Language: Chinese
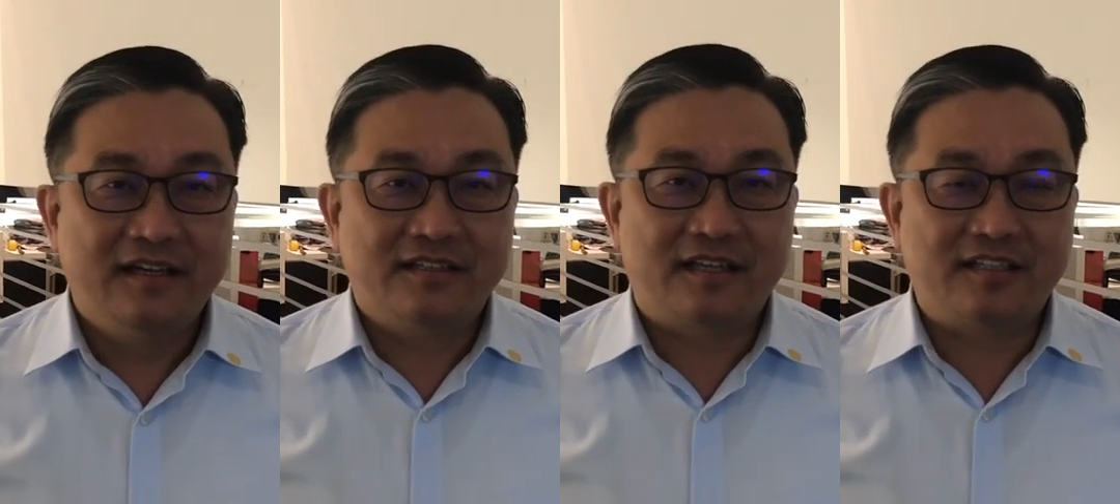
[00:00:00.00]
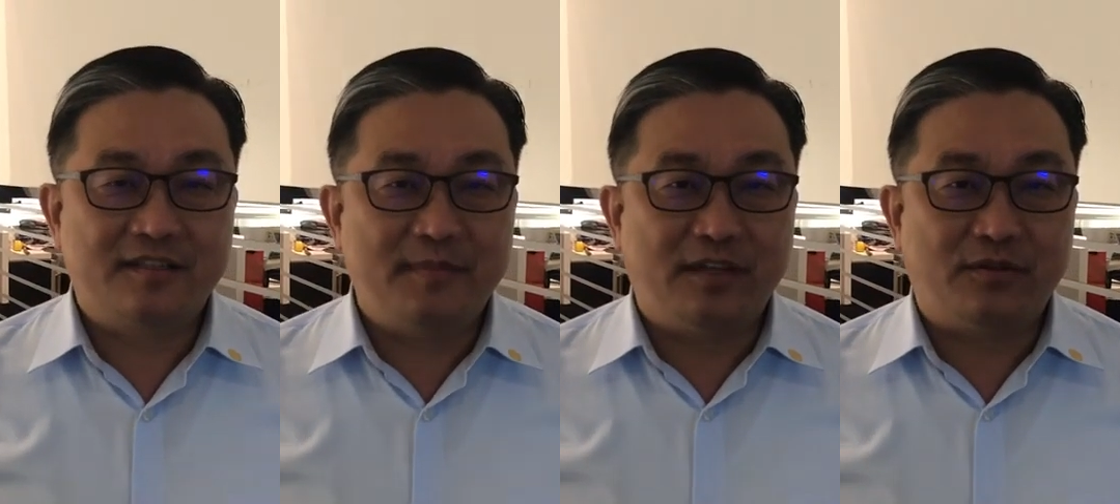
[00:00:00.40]
实在
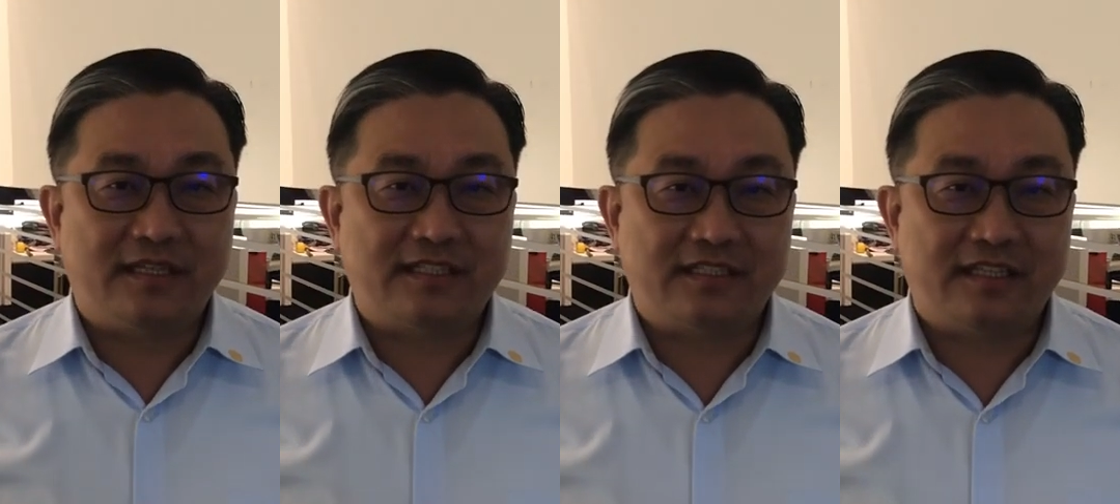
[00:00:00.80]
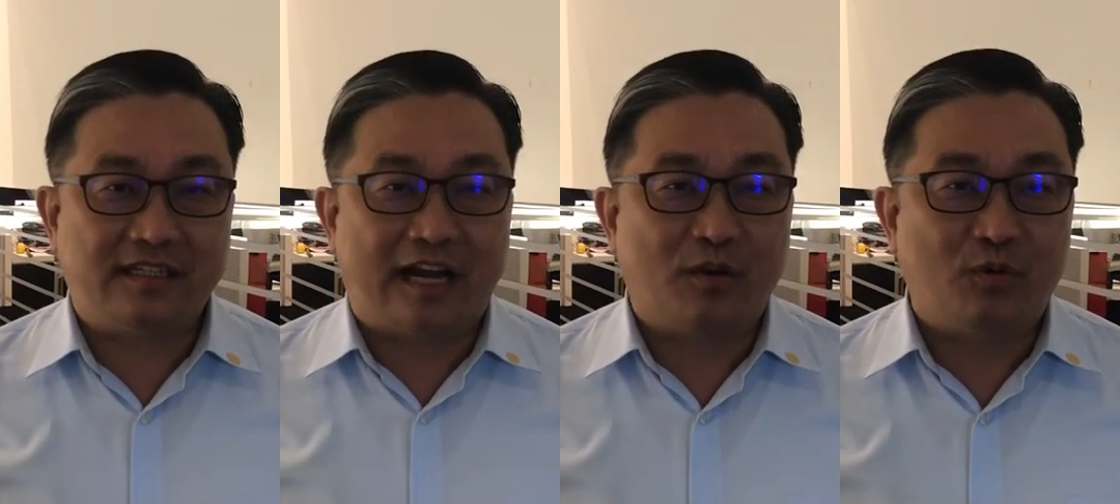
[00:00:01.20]
是面对这些
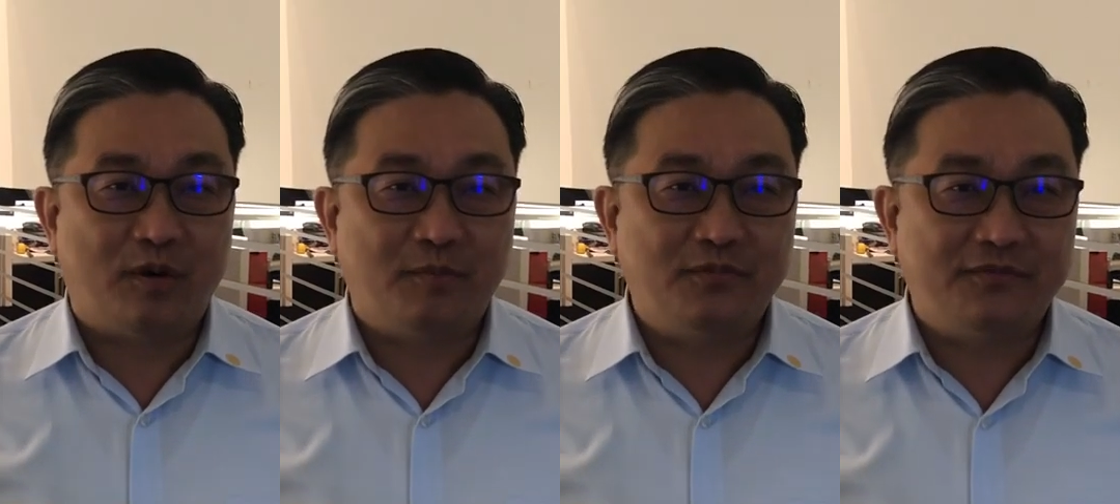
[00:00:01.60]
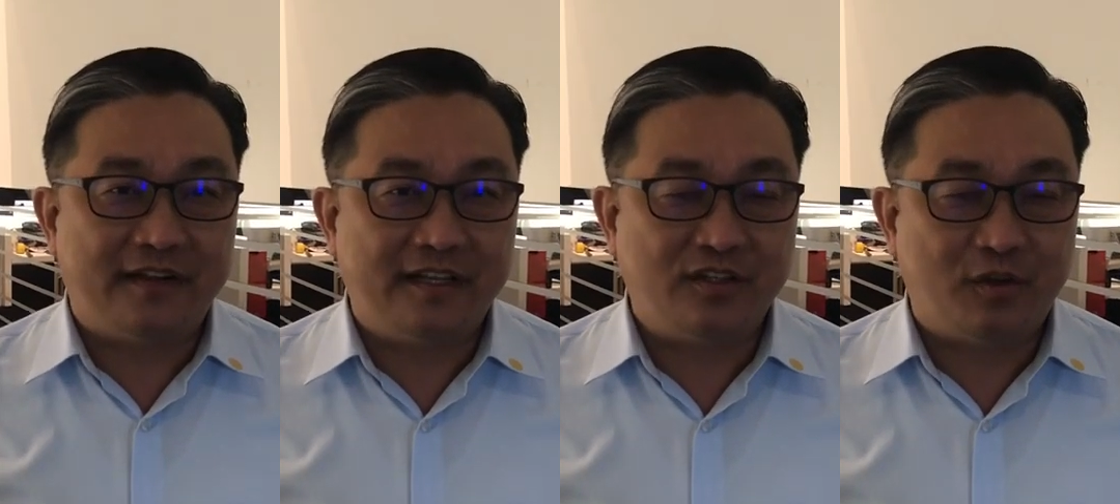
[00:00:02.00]
党国不
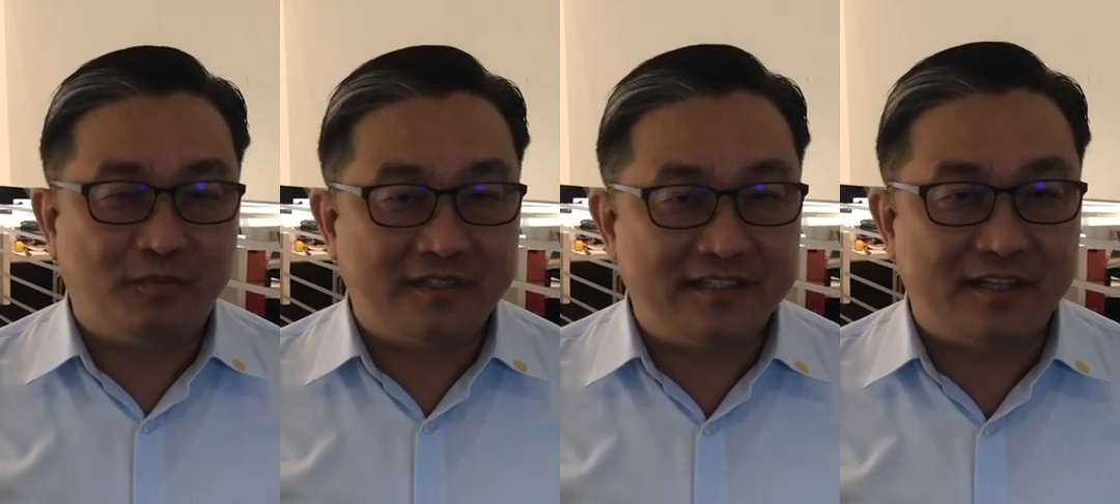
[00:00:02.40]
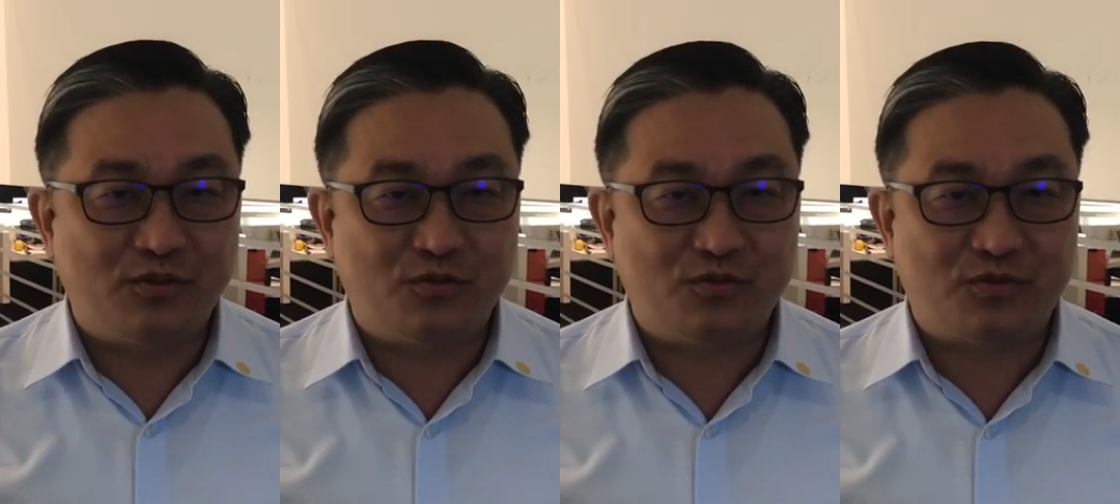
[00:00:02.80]
分又不认
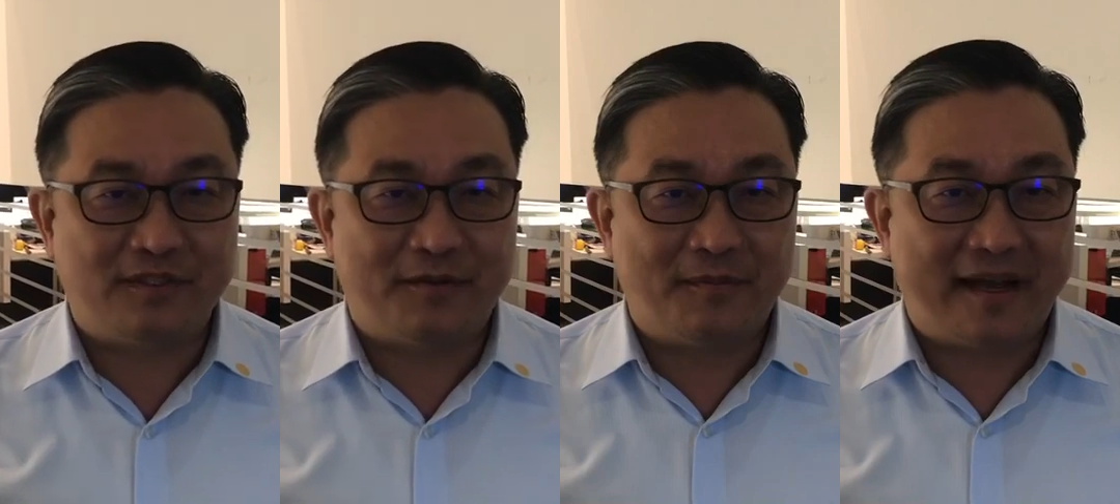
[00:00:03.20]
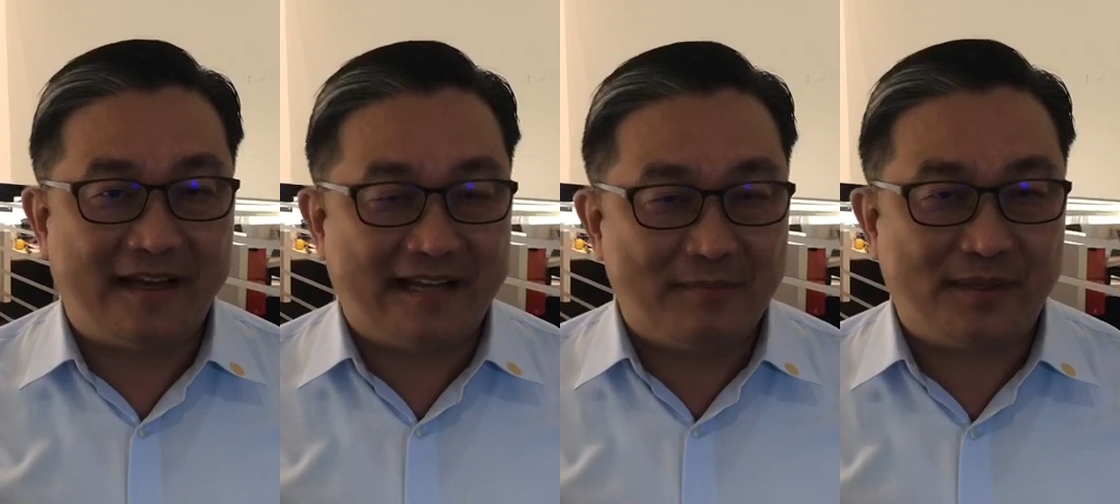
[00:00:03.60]
真读书的，我们
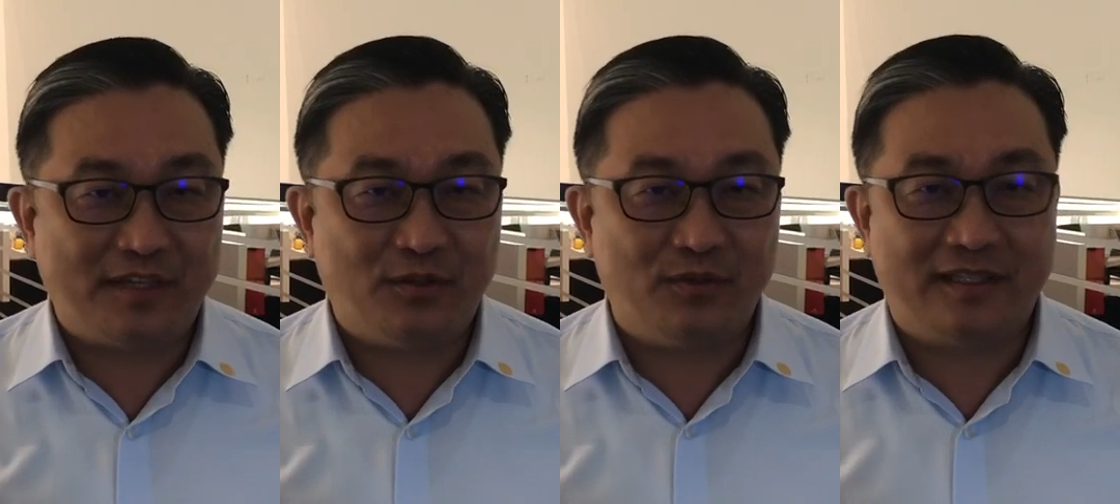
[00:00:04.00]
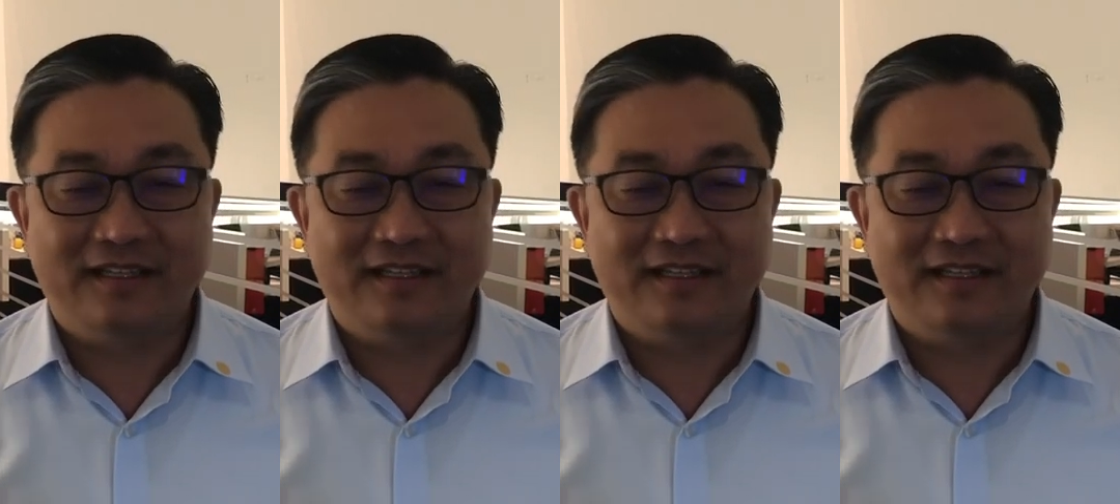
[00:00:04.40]
很难评论。